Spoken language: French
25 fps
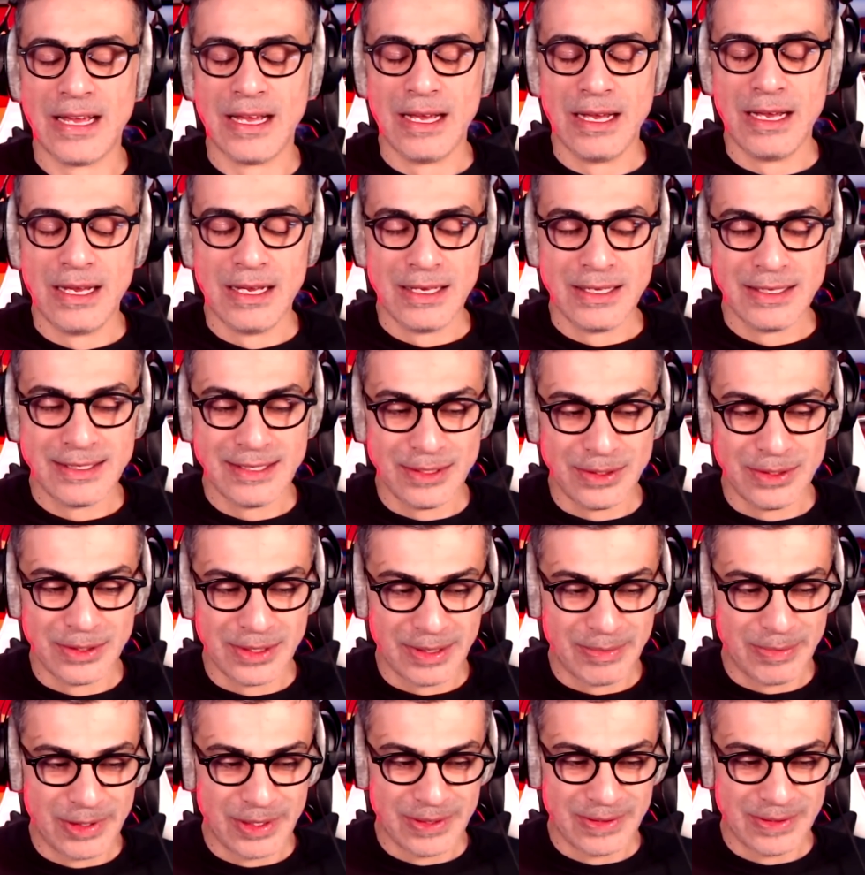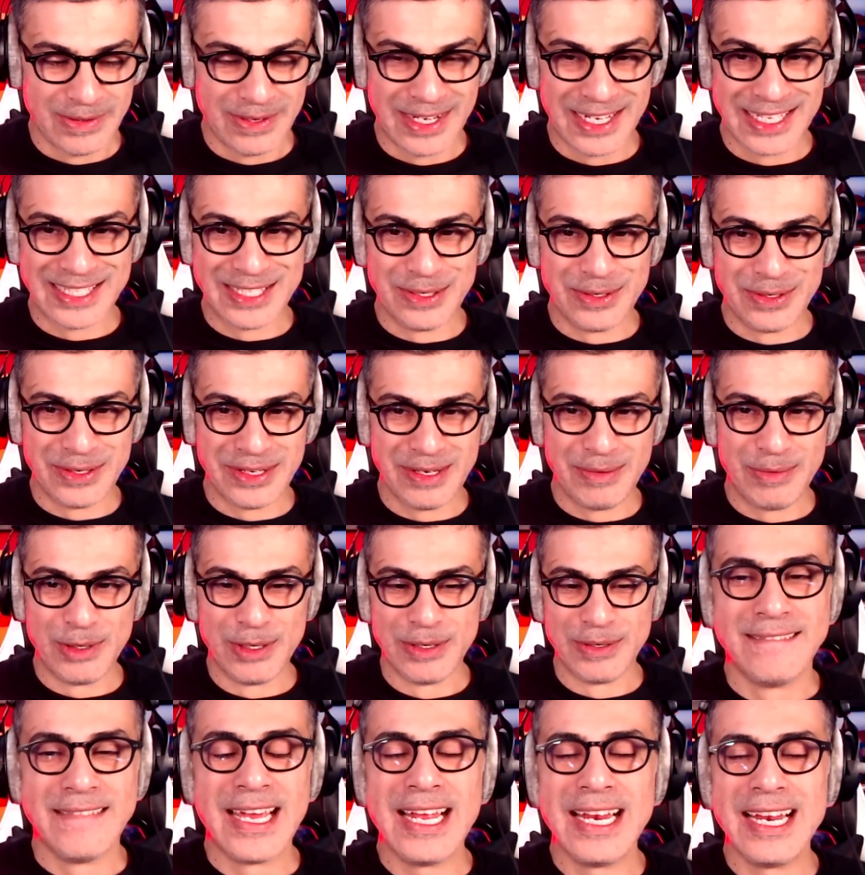Ah, c'est horrible. Ah, c'est horrible.
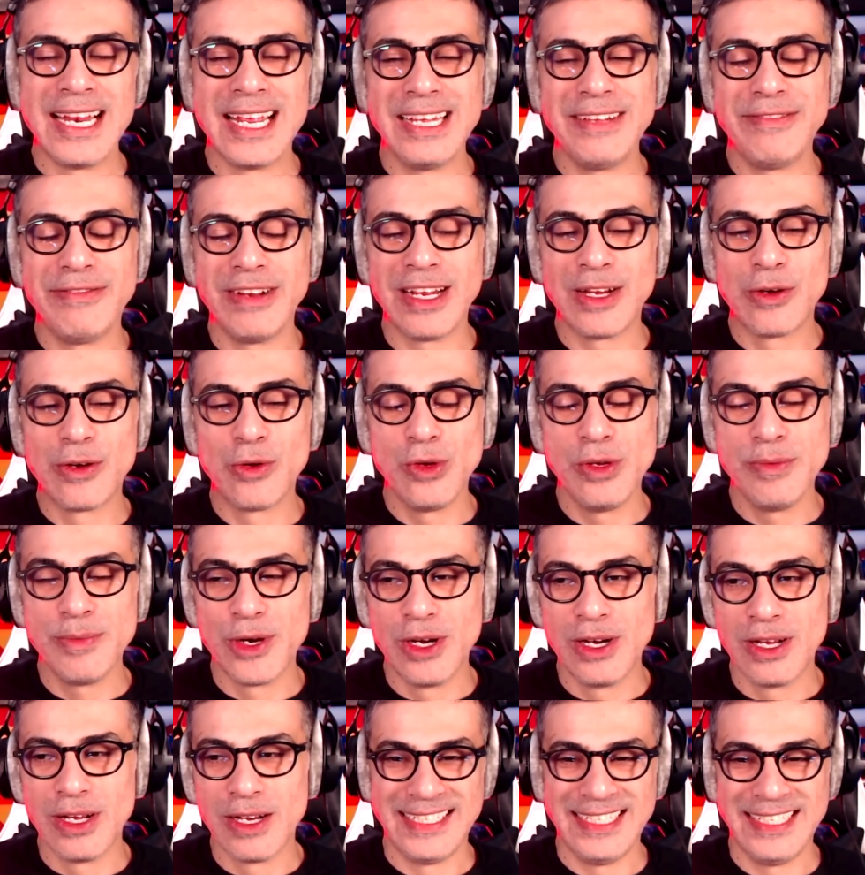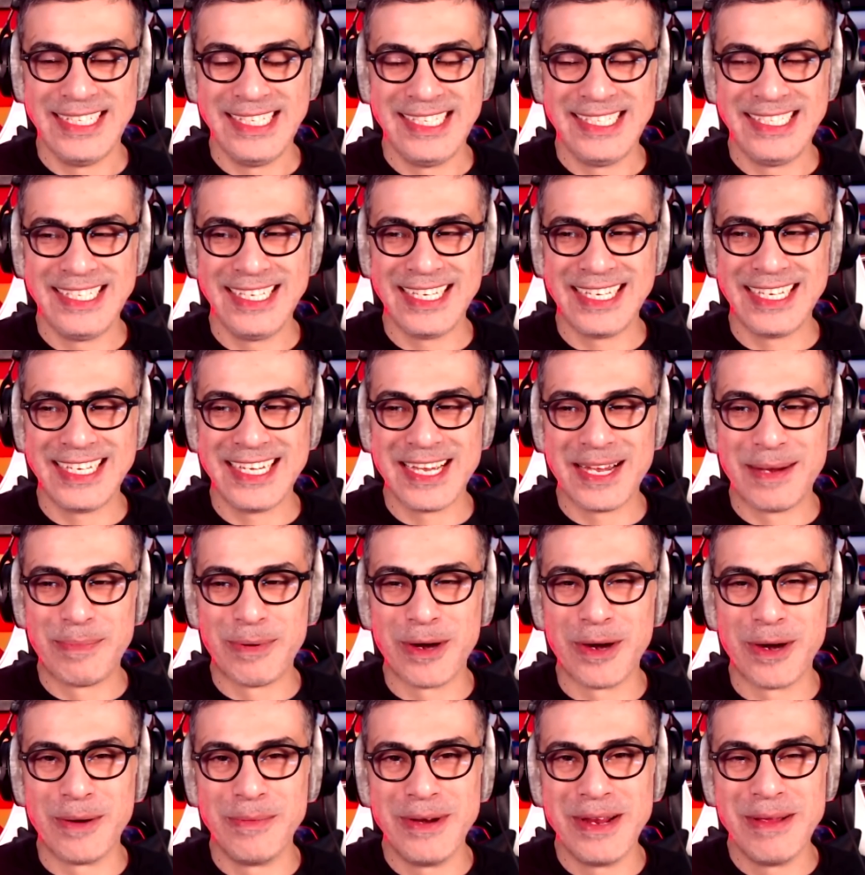Et eh, là, il fait la couille molle. Hein. Il sait qu'il y a un
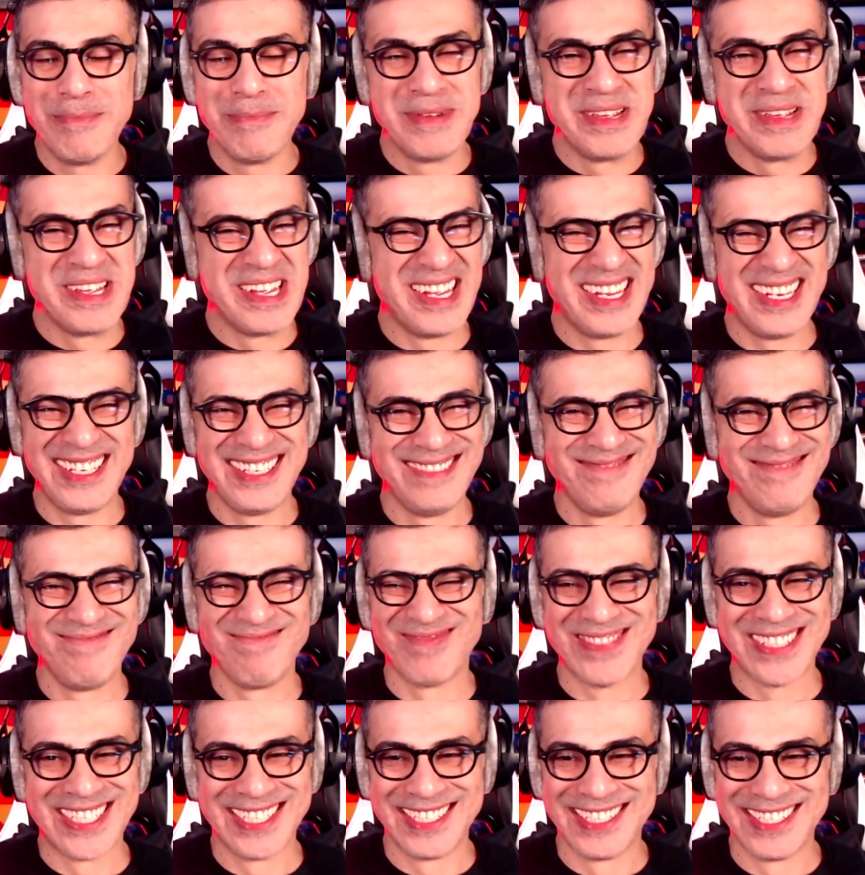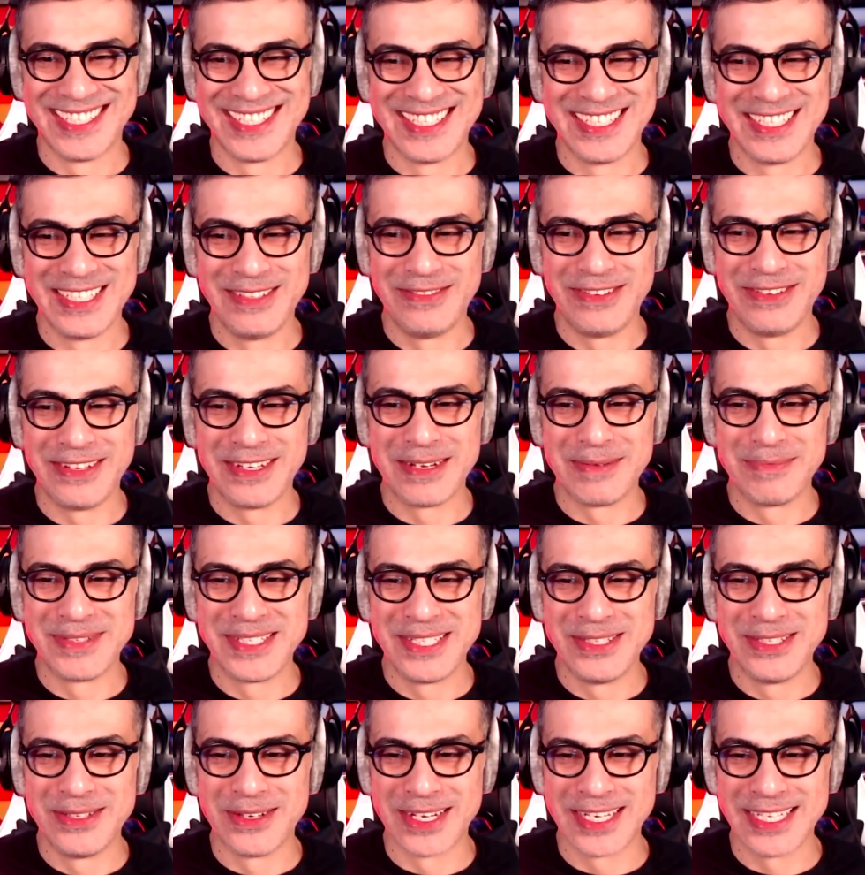problème, mais il fait comme
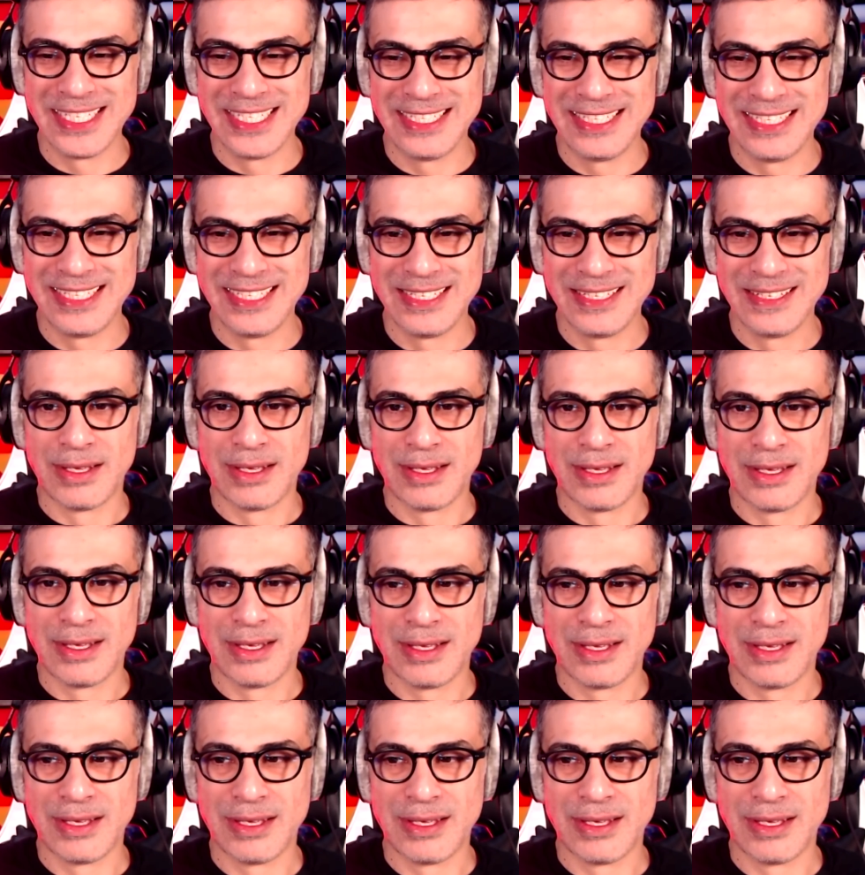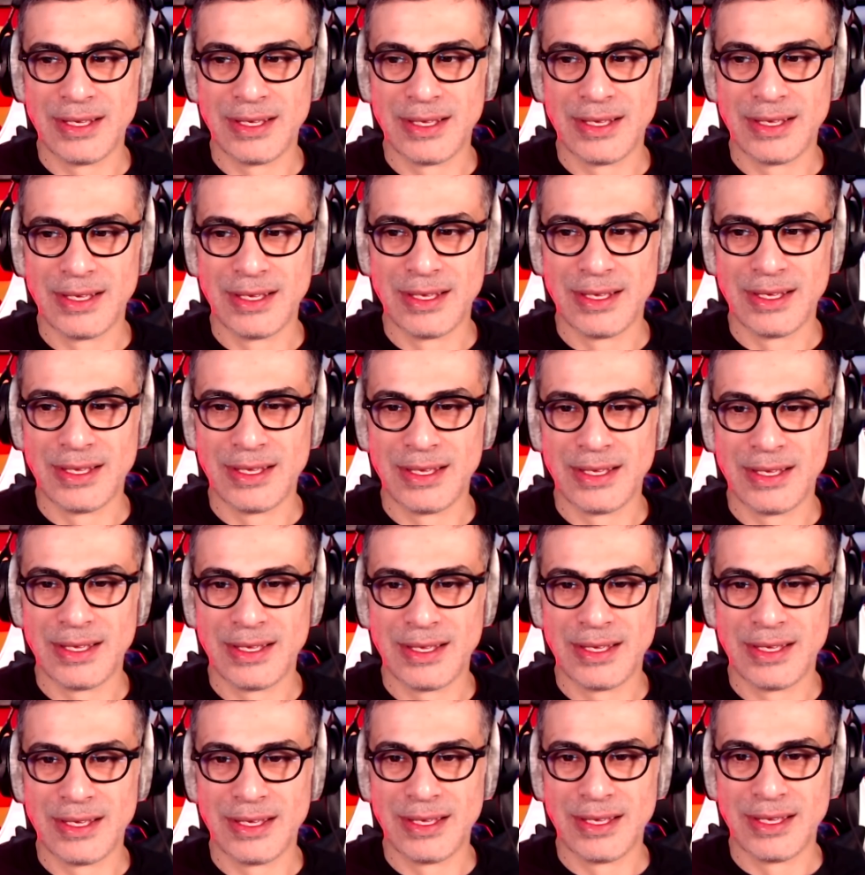si de rien n'était. Hey,
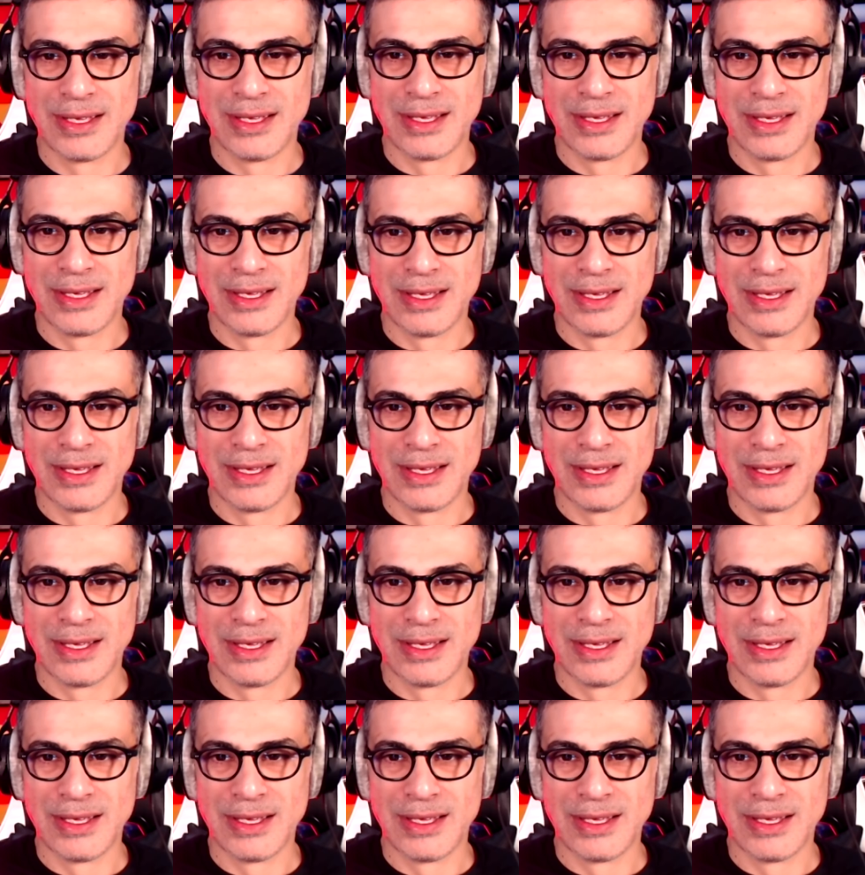Jessie.